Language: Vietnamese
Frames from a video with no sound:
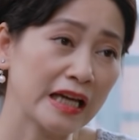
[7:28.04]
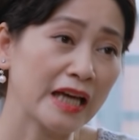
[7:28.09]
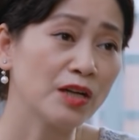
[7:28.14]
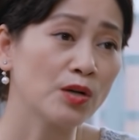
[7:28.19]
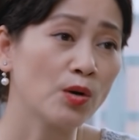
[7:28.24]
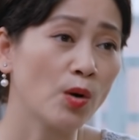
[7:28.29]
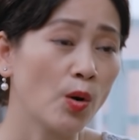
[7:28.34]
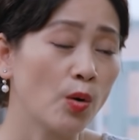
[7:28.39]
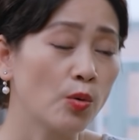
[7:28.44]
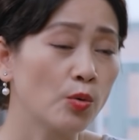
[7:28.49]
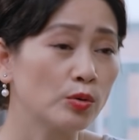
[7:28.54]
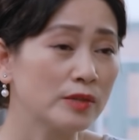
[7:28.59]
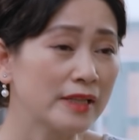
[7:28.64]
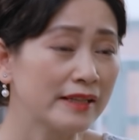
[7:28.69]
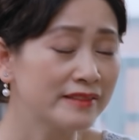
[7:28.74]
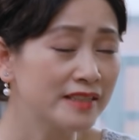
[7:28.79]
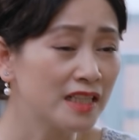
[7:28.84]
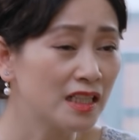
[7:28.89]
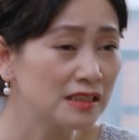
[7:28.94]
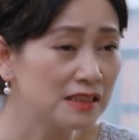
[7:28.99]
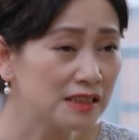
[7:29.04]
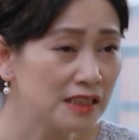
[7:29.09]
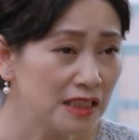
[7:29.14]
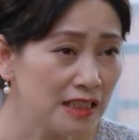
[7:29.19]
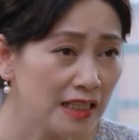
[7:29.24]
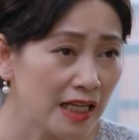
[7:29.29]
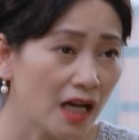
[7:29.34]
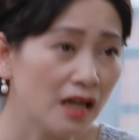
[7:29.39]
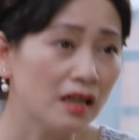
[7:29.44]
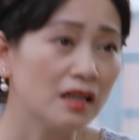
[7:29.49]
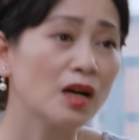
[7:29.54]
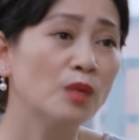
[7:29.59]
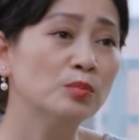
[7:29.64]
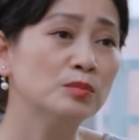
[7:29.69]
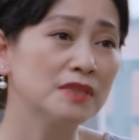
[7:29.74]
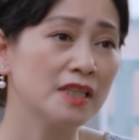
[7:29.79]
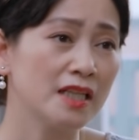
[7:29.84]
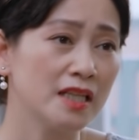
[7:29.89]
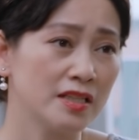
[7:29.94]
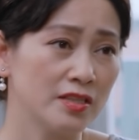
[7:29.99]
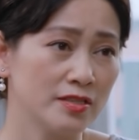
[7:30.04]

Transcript: Cái khổ của thành dân chính là ở công